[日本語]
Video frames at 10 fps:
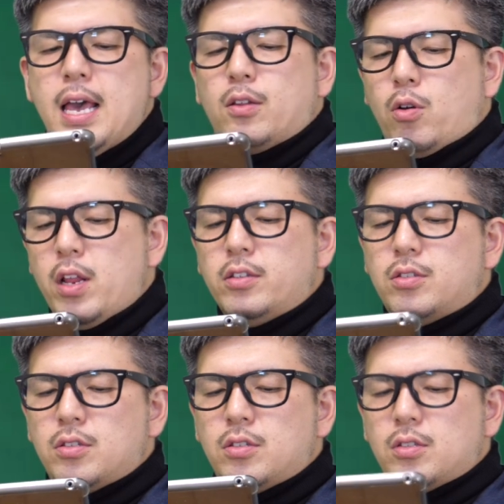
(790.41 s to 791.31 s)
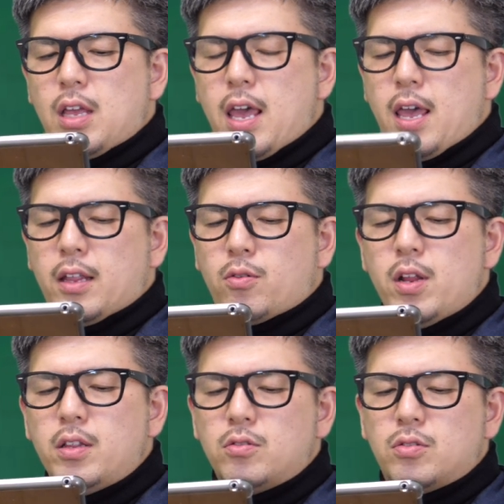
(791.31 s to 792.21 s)
トレンド数、えー、
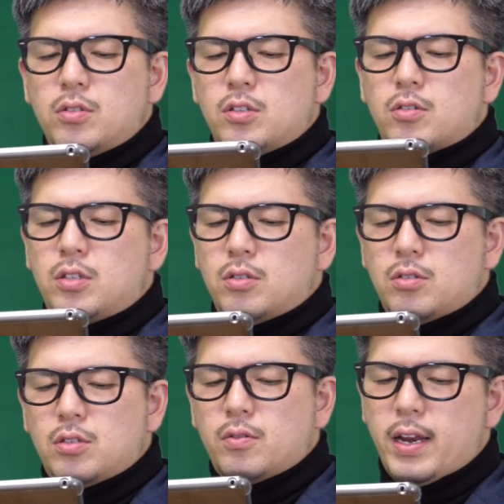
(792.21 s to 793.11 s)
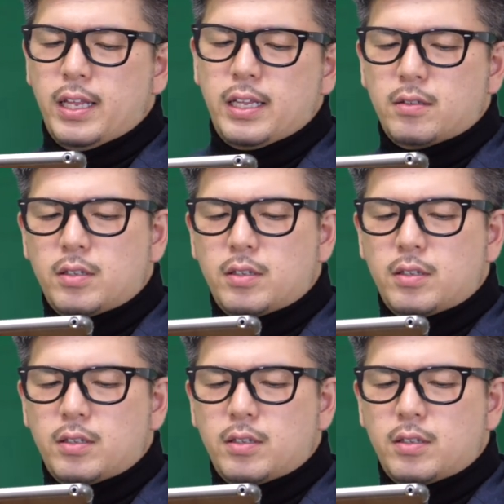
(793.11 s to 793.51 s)
トレンド数字の奇数偶数割合です。